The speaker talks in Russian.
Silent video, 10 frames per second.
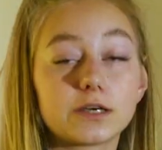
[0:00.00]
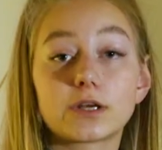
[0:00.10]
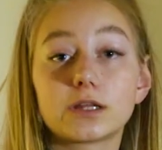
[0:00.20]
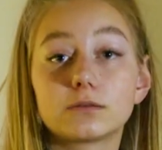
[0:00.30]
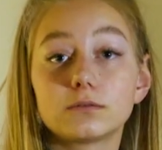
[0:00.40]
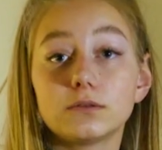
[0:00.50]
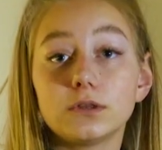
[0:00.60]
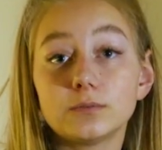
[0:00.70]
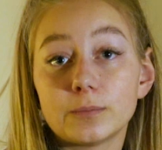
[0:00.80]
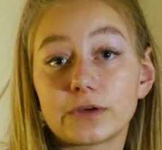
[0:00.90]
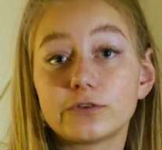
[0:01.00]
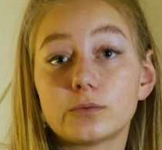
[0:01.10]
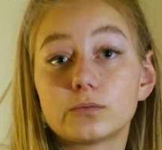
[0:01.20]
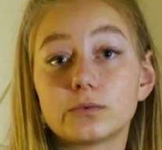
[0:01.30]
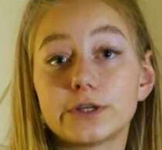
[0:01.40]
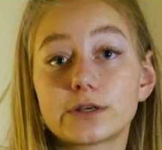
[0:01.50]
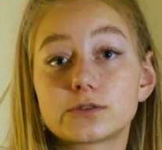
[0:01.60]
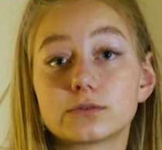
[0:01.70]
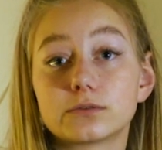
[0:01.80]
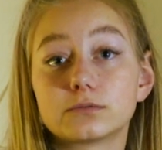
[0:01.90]
говорят, ну, мы проведем ему
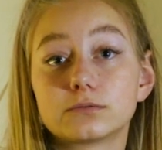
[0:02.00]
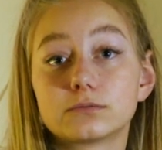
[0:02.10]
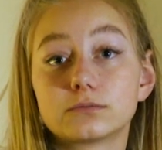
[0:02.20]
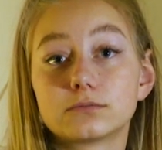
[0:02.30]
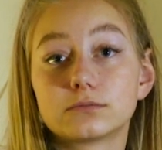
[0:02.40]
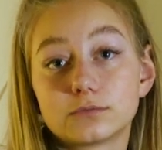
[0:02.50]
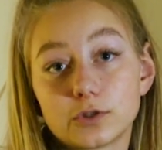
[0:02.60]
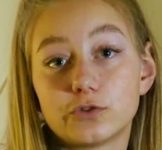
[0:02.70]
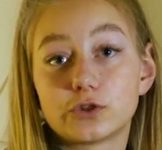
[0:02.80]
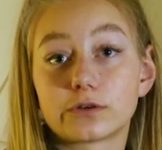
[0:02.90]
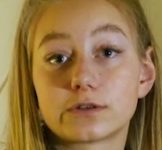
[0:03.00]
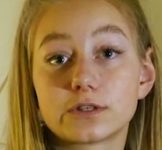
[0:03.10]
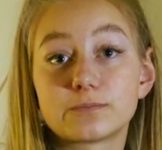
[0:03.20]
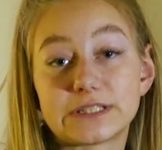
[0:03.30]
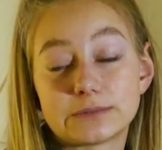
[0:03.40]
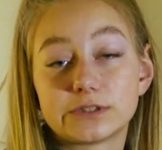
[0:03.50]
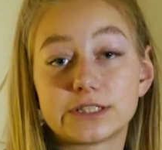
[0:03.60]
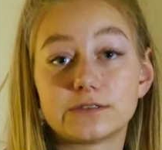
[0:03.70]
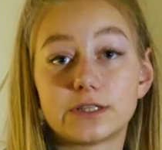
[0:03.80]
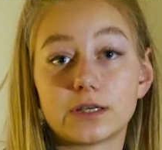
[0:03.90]
лекцию, и все спасибо,
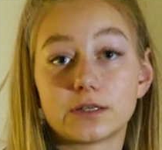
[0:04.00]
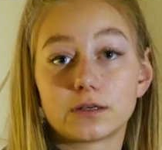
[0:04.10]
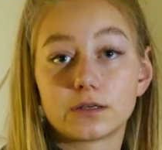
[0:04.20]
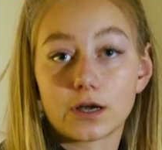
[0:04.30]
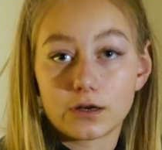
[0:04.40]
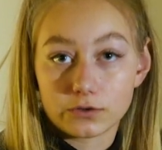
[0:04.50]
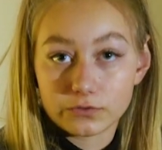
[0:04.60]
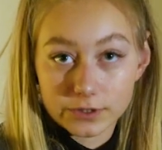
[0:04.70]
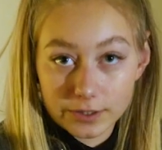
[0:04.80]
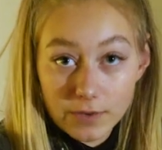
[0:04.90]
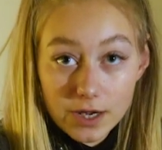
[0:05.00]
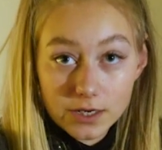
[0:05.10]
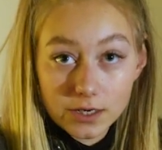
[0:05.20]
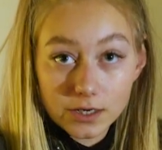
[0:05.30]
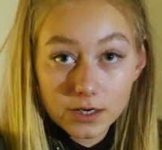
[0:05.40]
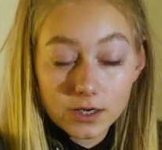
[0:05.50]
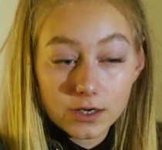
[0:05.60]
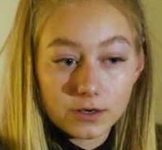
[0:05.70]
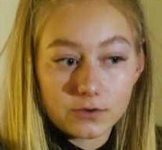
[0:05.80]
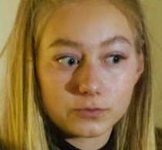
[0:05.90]
до свидания. Я говорю, вы нормальные?
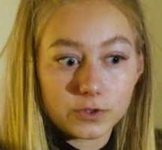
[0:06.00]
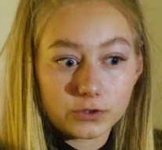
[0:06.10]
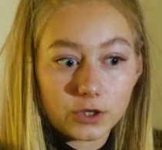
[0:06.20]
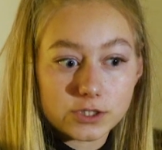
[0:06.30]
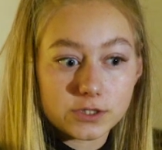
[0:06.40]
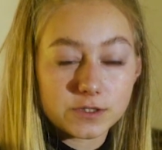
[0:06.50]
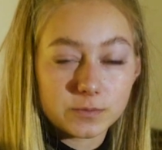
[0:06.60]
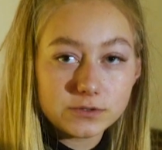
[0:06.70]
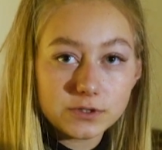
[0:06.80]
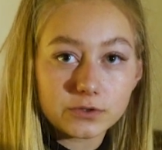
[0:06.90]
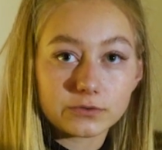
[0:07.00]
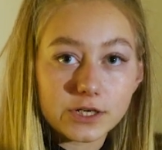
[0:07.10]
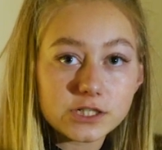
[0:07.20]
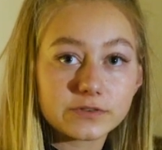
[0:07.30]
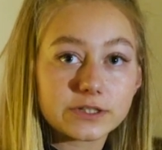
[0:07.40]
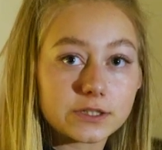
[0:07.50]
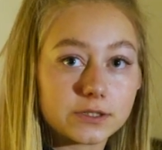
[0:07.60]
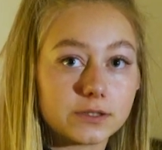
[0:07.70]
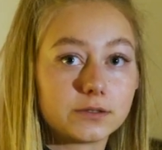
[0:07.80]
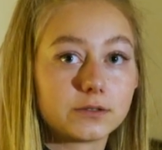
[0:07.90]
Говорю, меня только что избил, говорю, ваш
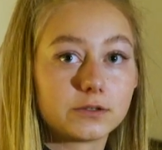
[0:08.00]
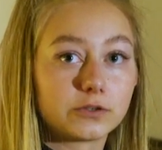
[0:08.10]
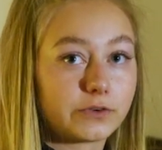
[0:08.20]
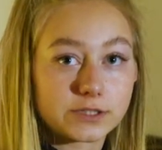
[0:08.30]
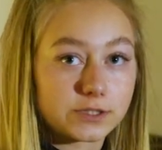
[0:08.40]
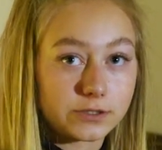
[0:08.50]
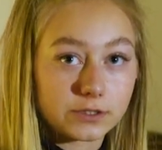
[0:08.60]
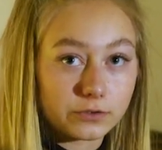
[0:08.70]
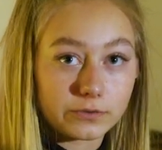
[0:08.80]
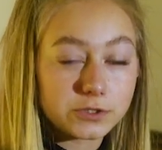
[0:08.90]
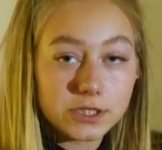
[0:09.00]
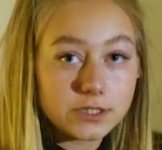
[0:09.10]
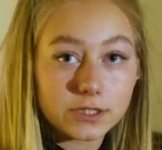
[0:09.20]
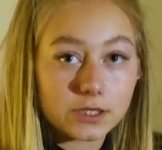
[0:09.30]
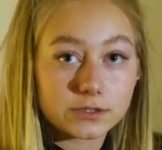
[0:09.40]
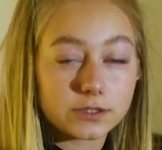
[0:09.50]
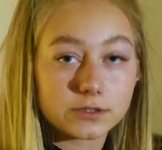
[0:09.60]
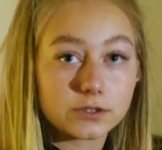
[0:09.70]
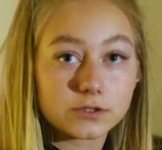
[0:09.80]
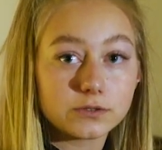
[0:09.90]
водитель. Говорю, вас это, говорю, вообще никак не
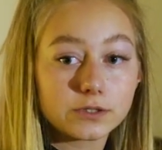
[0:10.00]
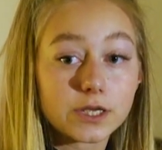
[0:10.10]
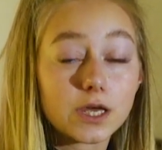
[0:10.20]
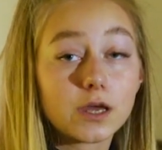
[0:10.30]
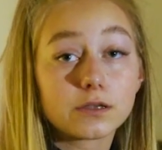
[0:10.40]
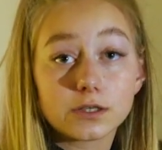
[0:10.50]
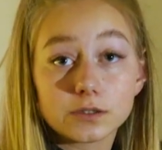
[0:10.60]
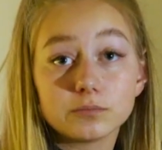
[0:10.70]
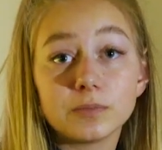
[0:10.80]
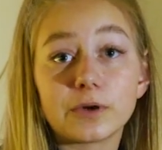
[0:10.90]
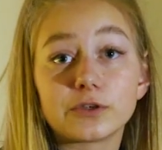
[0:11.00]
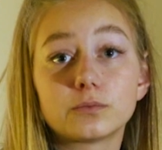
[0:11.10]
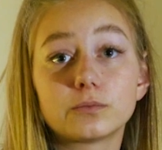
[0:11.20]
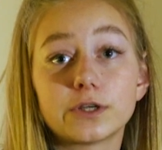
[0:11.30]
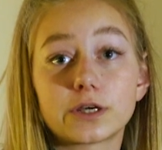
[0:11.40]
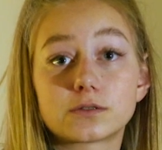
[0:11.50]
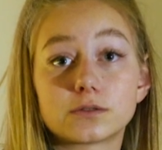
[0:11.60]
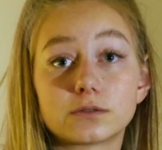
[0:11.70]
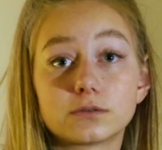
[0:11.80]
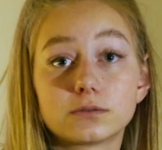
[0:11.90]
интересует? И говорит, мы пойдем ему
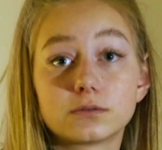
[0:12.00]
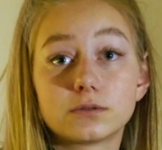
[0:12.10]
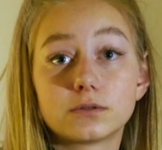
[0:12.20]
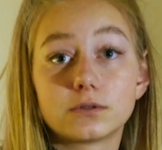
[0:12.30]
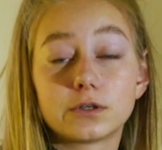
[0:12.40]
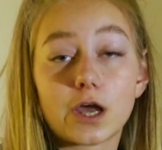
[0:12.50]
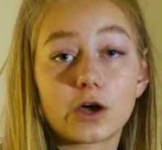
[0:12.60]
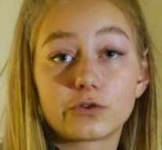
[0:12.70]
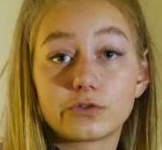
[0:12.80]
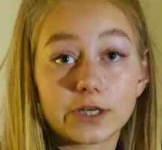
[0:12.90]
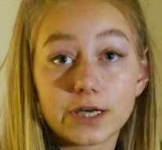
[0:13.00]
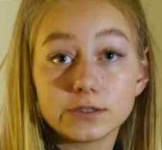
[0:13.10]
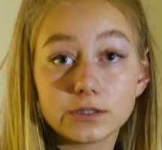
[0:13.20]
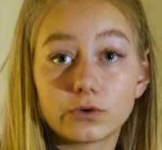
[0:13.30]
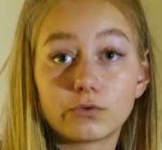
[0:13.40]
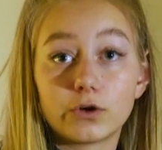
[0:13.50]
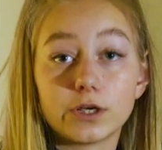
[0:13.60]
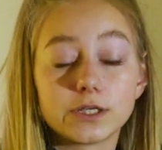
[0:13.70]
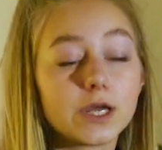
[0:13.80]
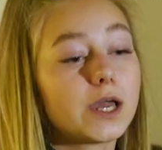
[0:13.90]
лекцию. Я говорю, вы не хотите его
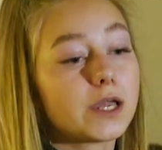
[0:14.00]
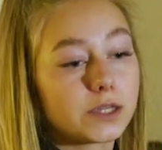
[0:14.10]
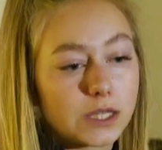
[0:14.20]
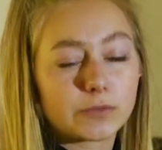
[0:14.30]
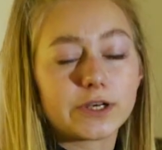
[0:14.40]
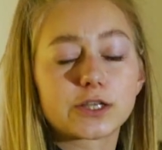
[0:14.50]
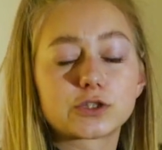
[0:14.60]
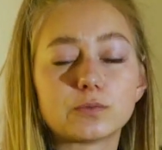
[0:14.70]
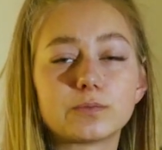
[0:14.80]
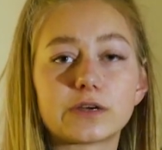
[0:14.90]
уволить? Не, мы лекцию ему